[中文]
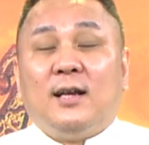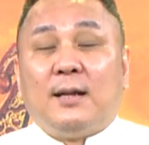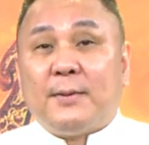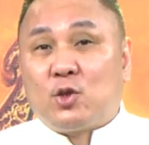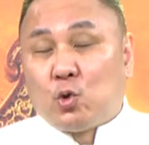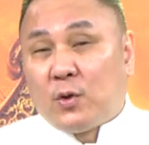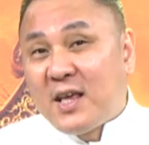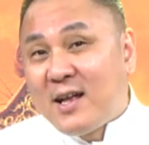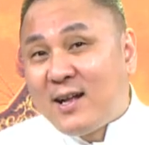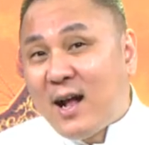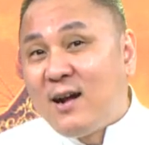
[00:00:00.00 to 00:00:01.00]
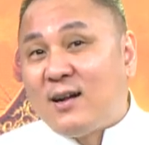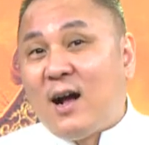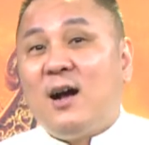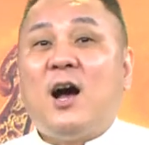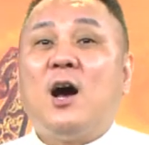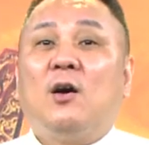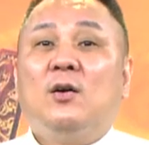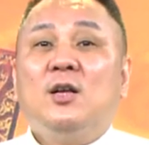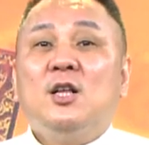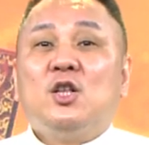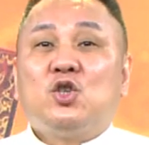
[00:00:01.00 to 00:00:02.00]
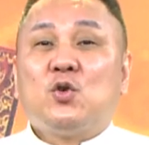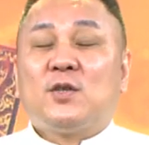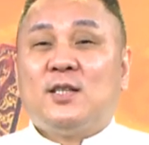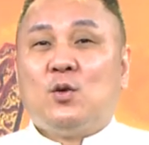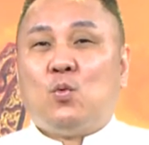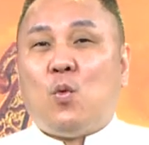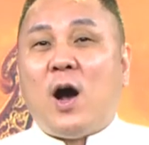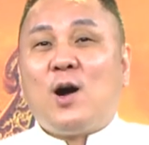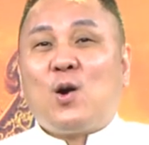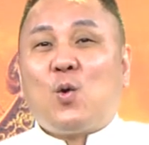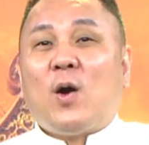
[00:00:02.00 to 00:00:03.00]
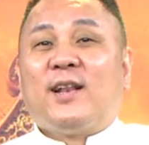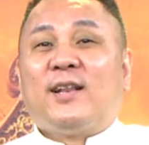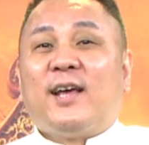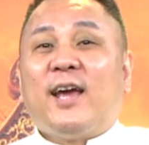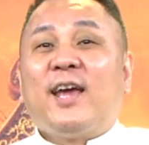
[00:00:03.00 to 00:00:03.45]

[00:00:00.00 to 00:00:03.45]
那么昨天刚刚好就是王冠